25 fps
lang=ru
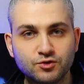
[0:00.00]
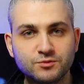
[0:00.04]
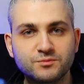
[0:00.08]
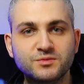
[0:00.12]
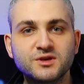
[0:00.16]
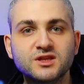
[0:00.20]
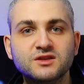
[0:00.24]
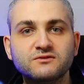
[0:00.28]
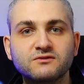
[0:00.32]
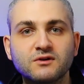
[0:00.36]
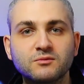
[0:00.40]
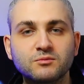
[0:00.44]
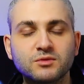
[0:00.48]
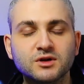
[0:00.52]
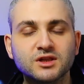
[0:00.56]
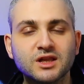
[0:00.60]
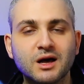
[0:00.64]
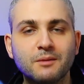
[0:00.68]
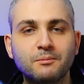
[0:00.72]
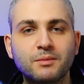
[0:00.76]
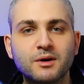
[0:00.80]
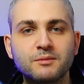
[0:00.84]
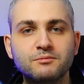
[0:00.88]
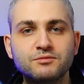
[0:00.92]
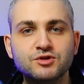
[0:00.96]
и битва была
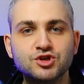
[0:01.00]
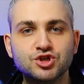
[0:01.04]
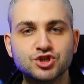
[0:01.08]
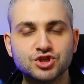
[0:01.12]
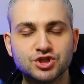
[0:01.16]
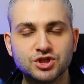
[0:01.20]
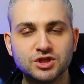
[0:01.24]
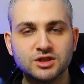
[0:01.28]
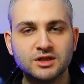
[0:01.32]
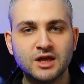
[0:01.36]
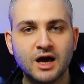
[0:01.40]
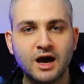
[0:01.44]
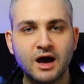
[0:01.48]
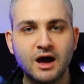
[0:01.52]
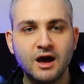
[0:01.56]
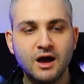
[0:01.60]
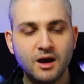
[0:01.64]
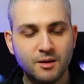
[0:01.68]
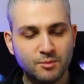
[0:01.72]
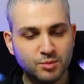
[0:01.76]
побеждена.